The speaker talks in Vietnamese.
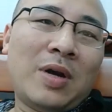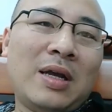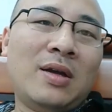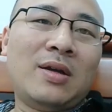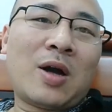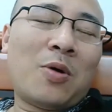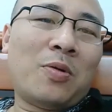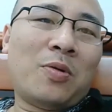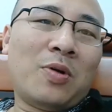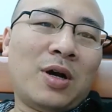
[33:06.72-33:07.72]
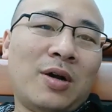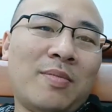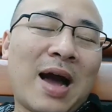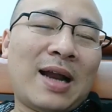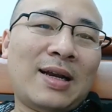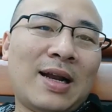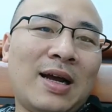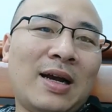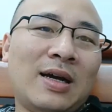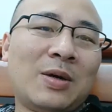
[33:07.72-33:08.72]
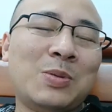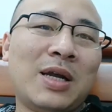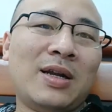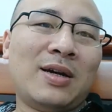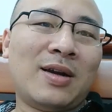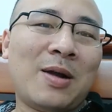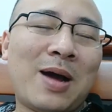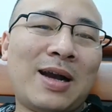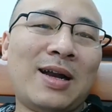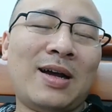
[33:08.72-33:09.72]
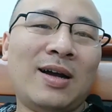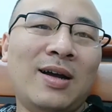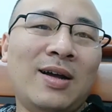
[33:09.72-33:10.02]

mấy cậu bạn là công nhân ở Đài Loan là